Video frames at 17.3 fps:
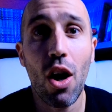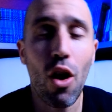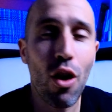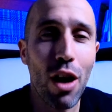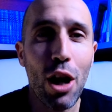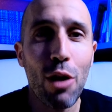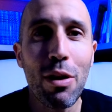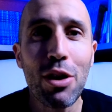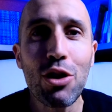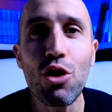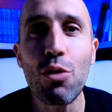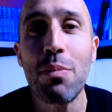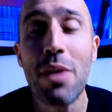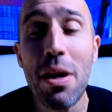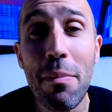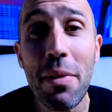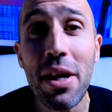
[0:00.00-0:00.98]
Hola
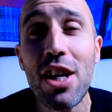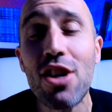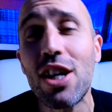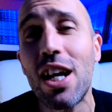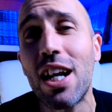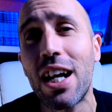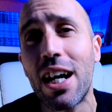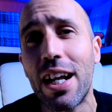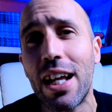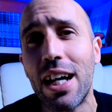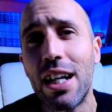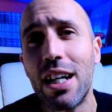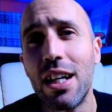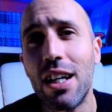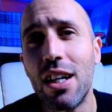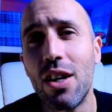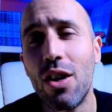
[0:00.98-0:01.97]
novatos, bienvenidos al
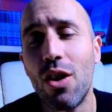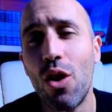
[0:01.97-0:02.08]
canal.